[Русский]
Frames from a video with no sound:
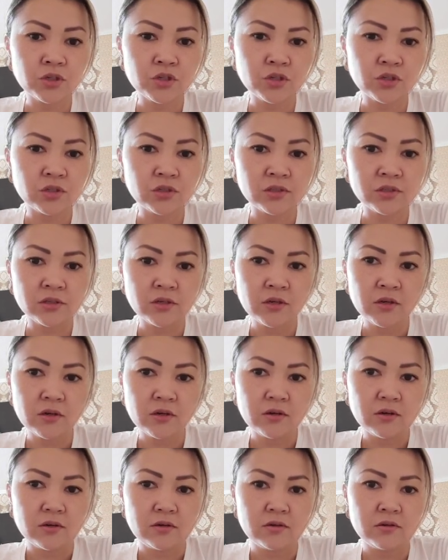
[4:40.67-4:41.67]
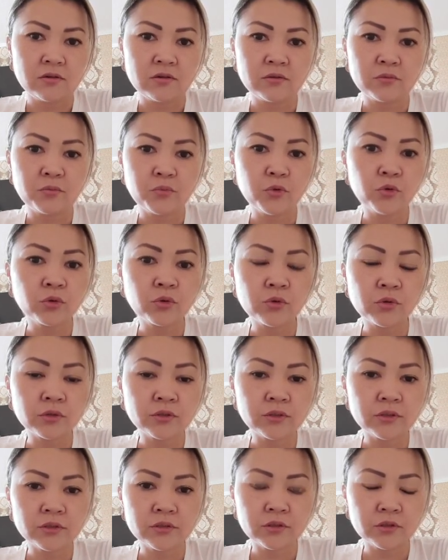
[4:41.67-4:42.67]
через а,
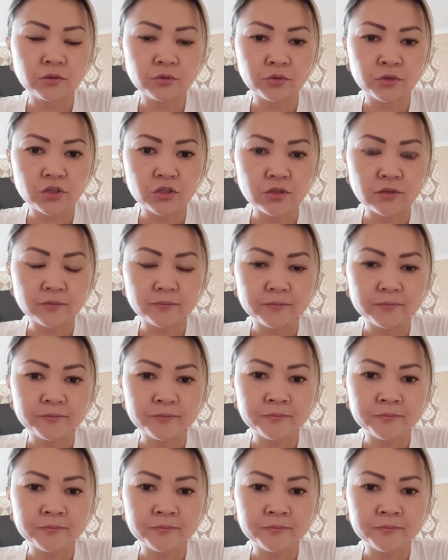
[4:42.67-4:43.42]
полгода, это точно.